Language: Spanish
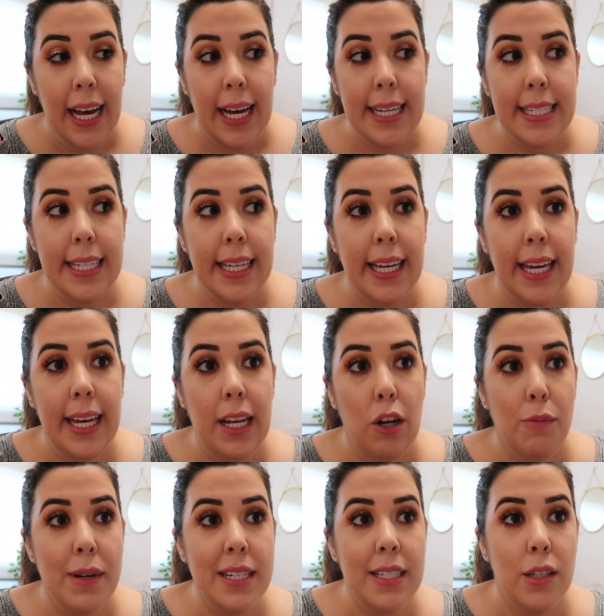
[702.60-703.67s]
así que
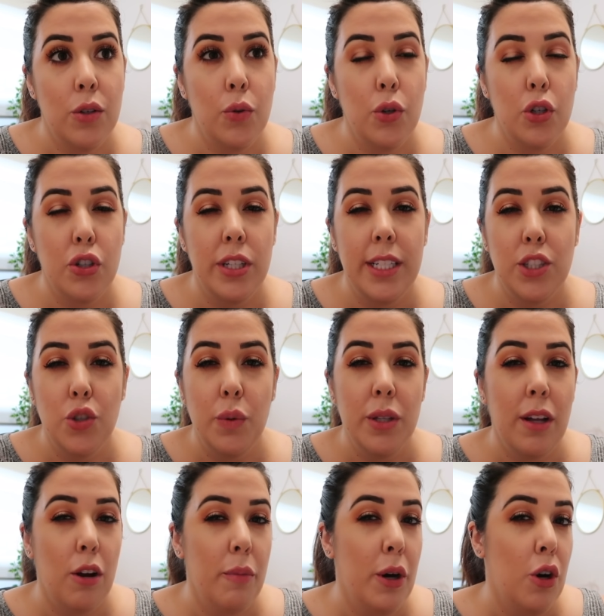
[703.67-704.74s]
lo más seguro es iré
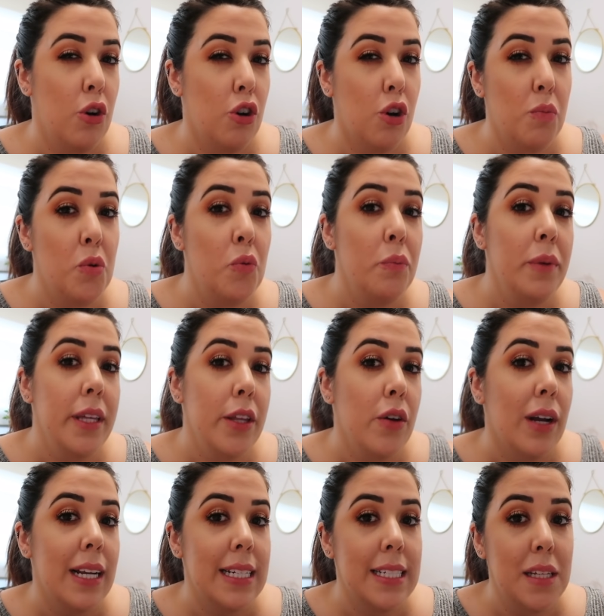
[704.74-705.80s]
subiendo a lo mejor como un
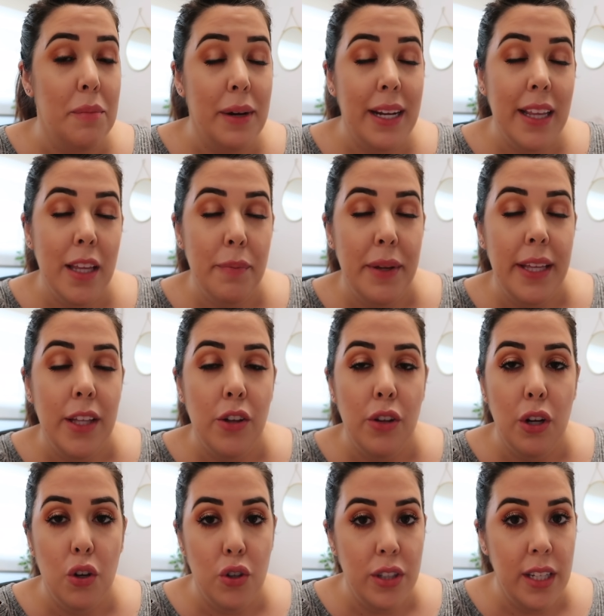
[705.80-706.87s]
vídeo a la semana, dependiendo
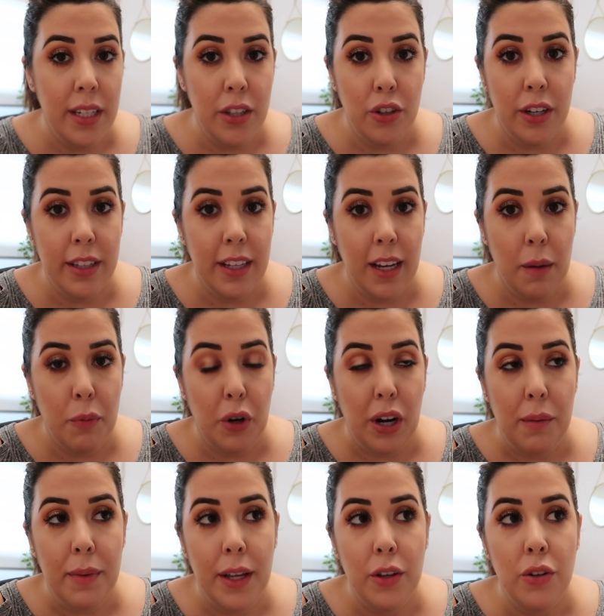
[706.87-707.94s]
del contenido que tenga
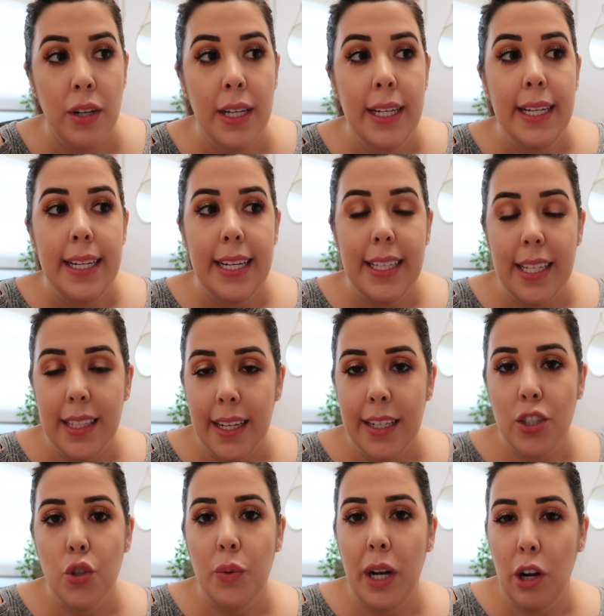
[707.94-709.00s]
programado.
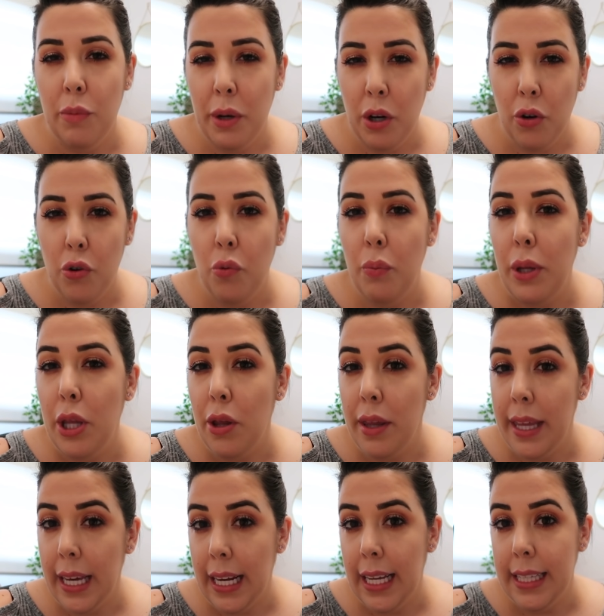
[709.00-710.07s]
Intentaré subir a lo mejor un vídeo de
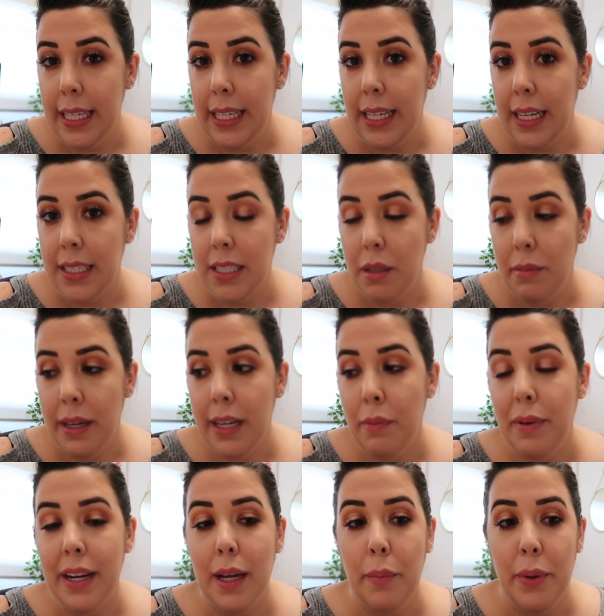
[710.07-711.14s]
decluttering a la semana
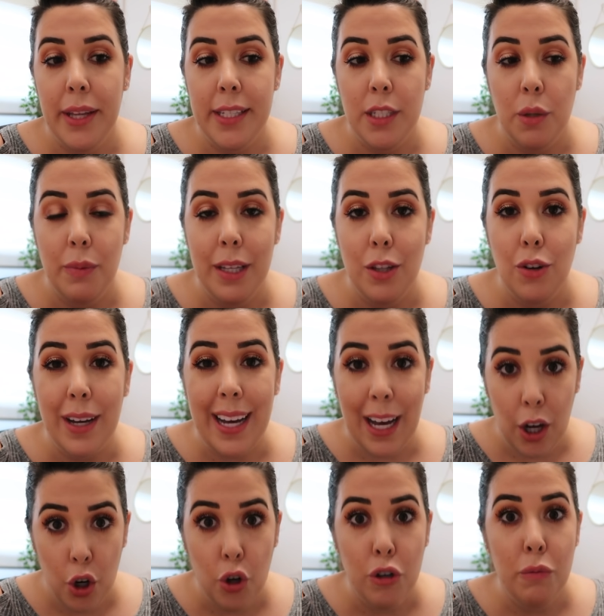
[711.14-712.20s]
para que podáis ir viendo
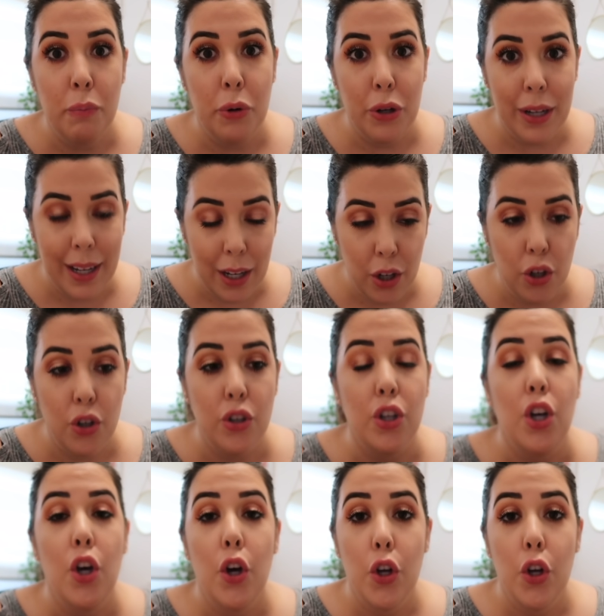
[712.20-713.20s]
cajón por cajón